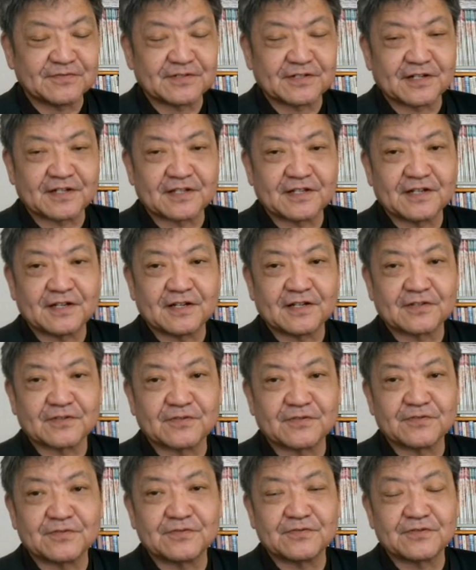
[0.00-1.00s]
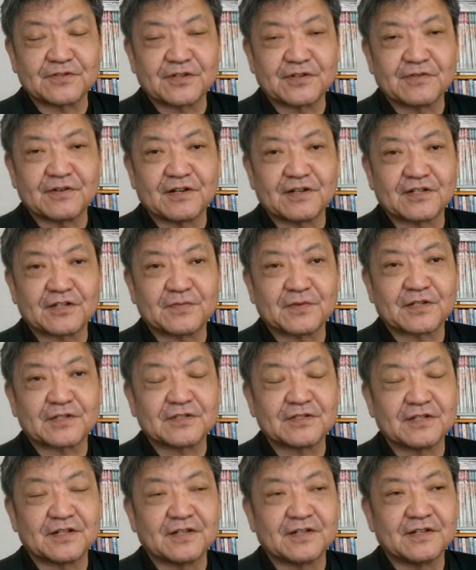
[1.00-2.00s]
んかなという気はしま
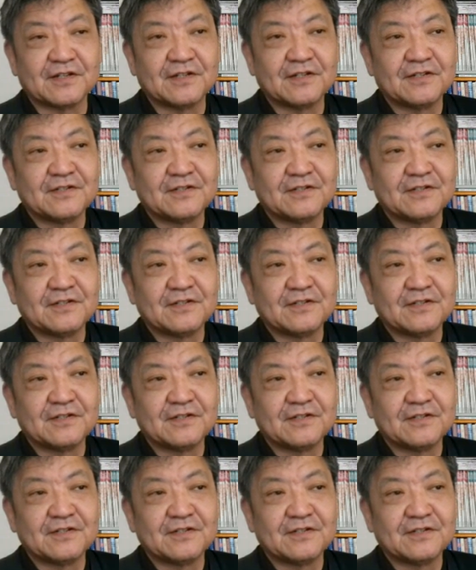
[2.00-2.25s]
すね。